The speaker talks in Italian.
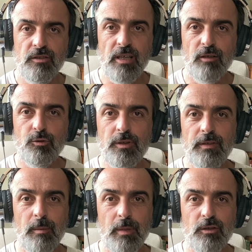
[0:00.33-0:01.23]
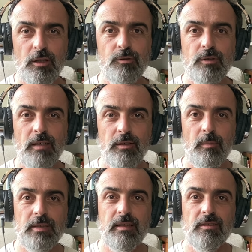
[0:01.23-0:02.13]
Ciao a tutti i videomatori e tutte le
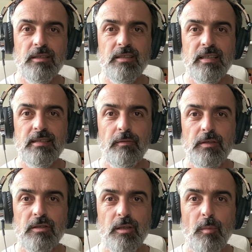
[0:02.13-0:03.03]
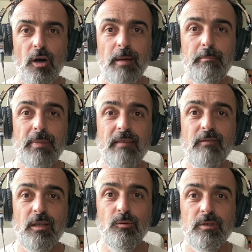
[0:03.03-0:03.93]
videomatrici di Senza Fissa Dimora e
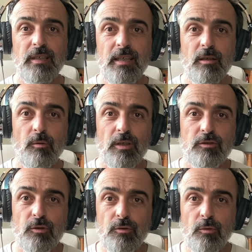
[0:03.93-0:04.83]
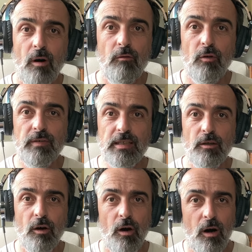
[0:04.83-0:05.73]
benvenuti in questo nuovo
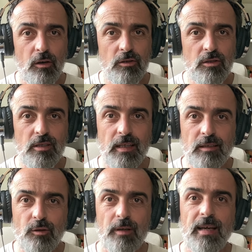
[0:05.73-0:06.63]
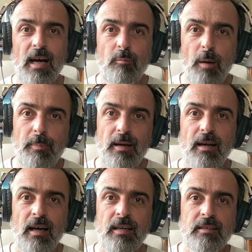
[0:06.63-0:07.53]
video. Oggi ritorniamo a
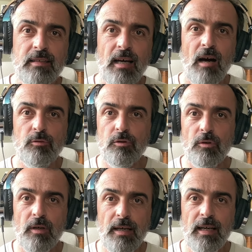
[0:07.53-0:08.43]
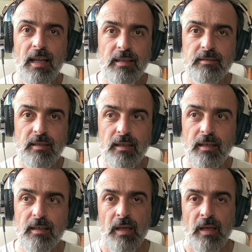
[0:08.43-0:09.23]
parlare di auto elettriche